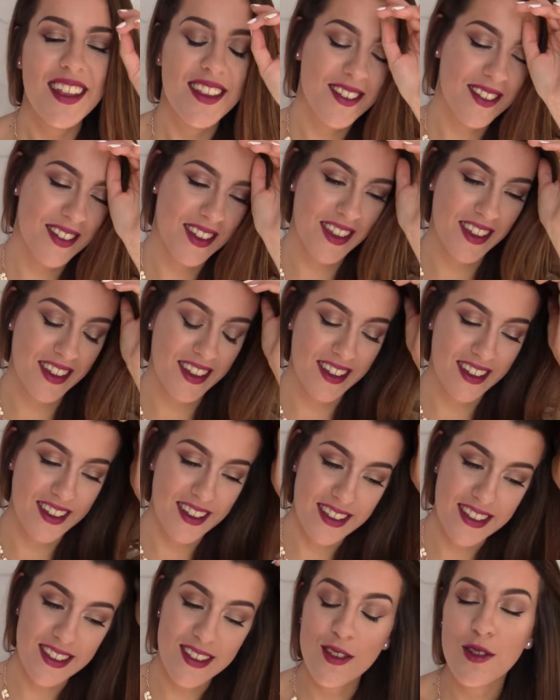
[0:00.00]
Donc
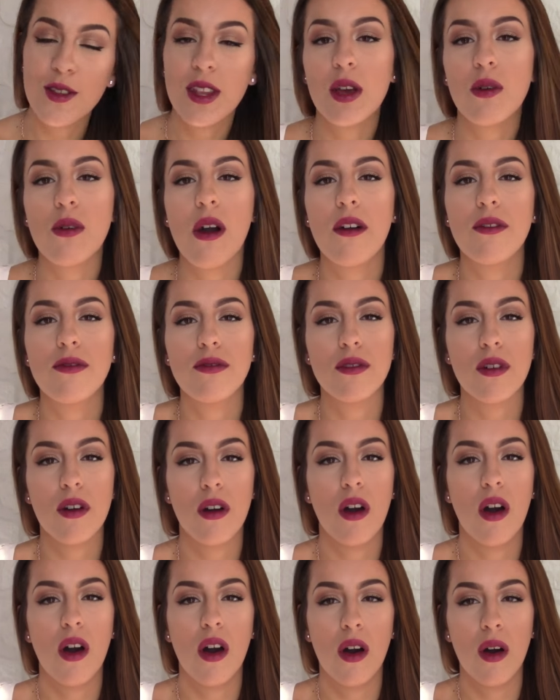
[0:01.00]
euh, ce sont des coiffures
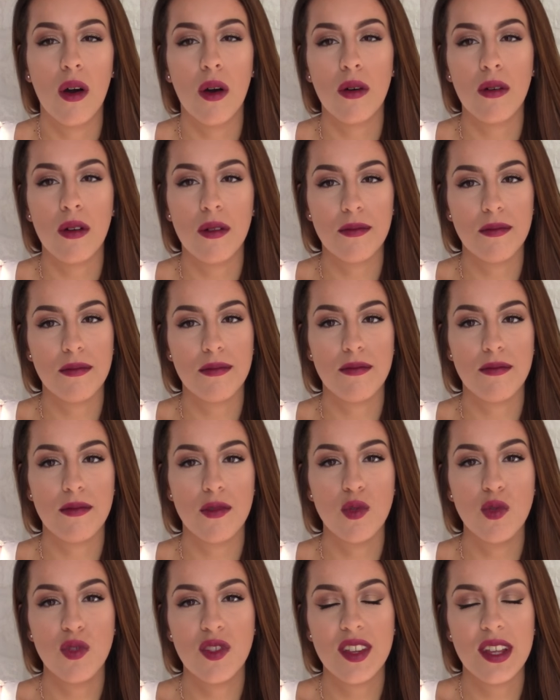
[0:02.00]
euh,
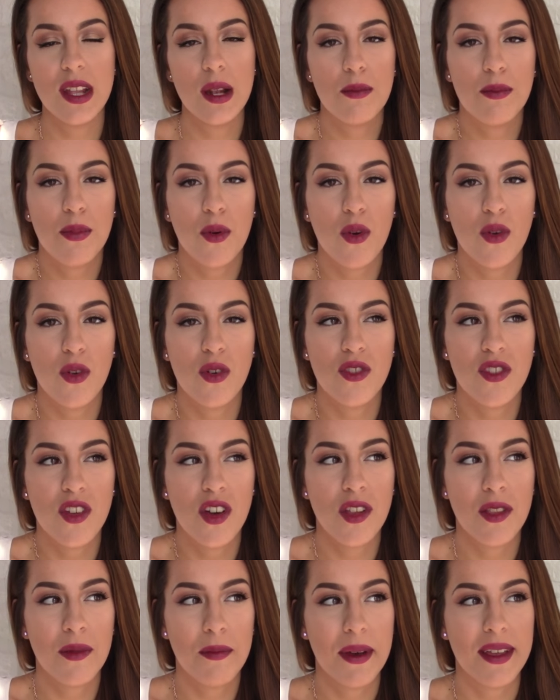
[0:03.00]
utiles pour
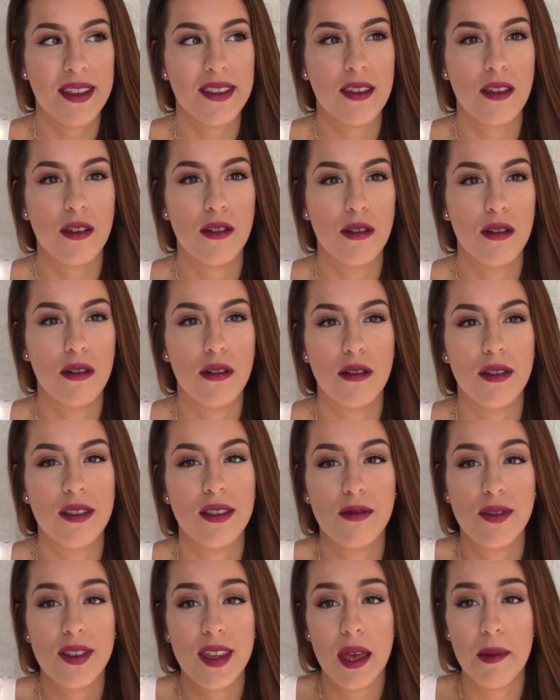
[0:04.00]
l'automne parce que
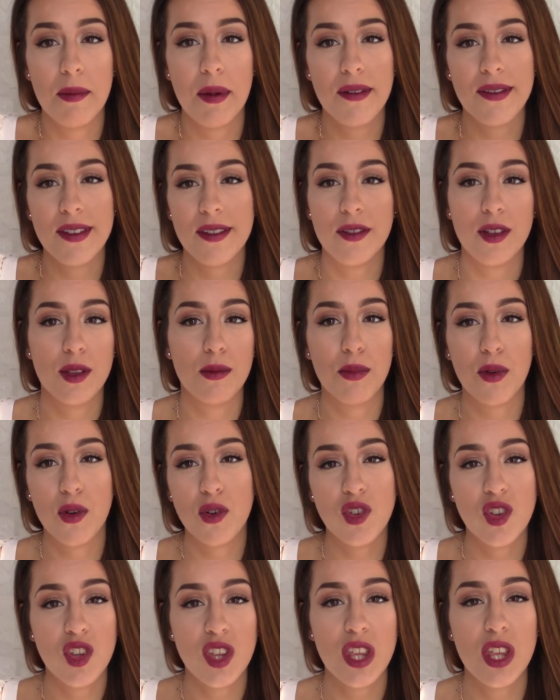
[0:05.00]
si vous n'avez pas fait votre
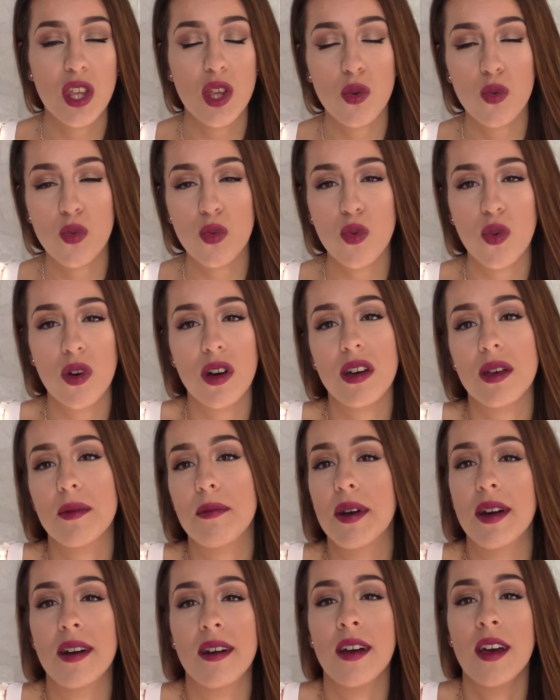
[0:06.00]
brushing ou quoi, et eh
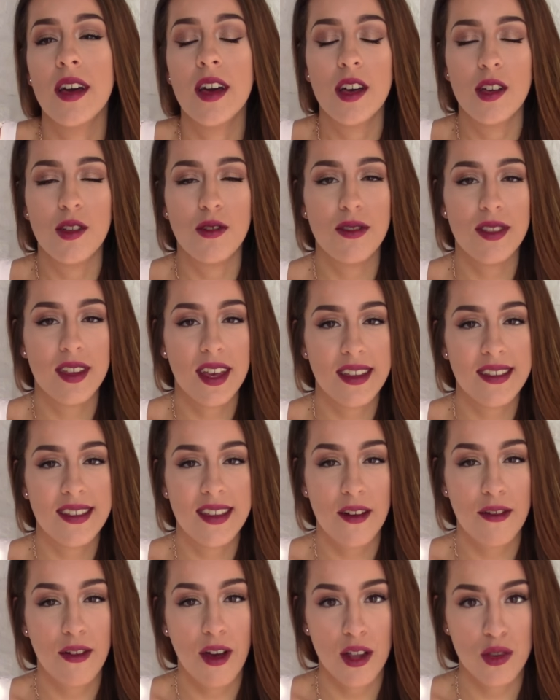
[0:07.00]
ben une tresse
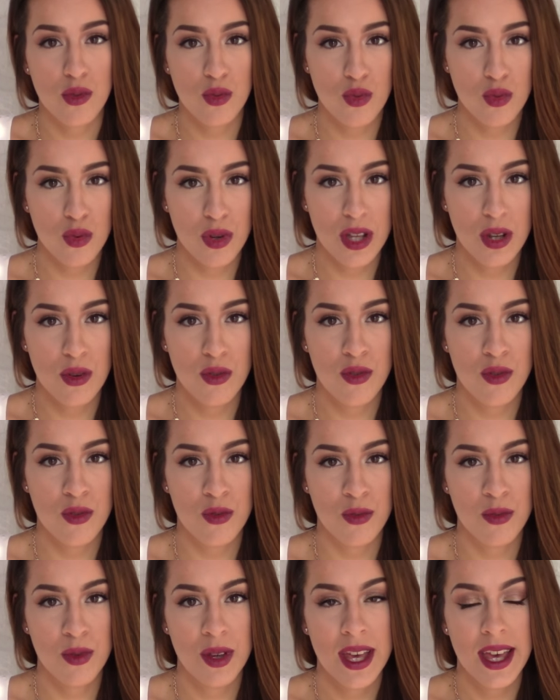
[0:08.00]
ça fera toujours
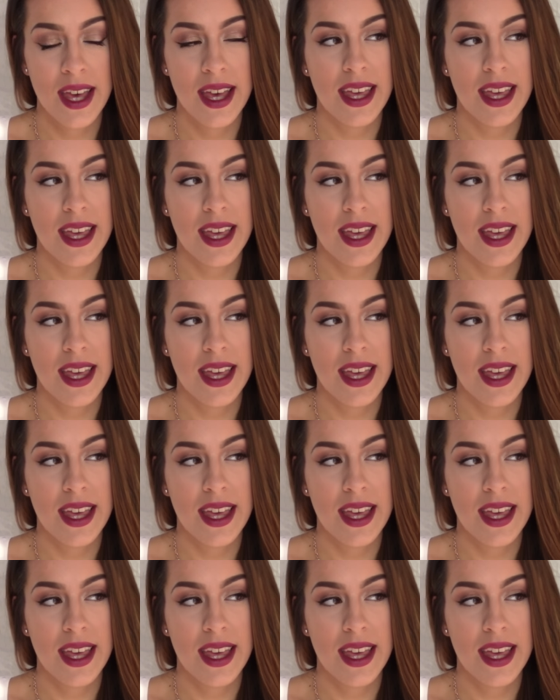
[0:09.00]
illusion.